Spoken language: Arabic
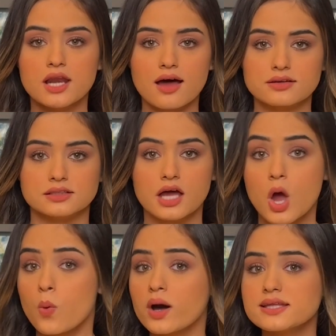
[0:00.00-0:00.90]
الأرض
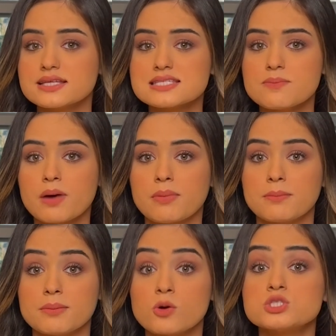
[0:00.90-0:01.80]
وقد تسبب
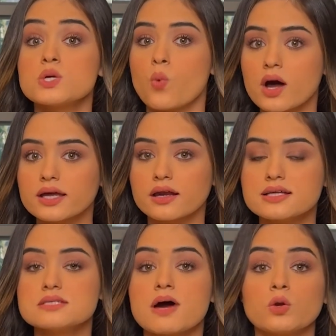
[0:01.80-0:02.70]
بموت
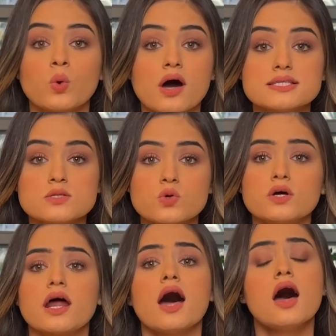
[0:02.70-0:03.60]
وانقراض مخلوقات
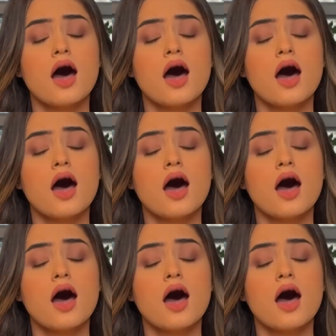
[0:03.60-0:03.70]
أخرى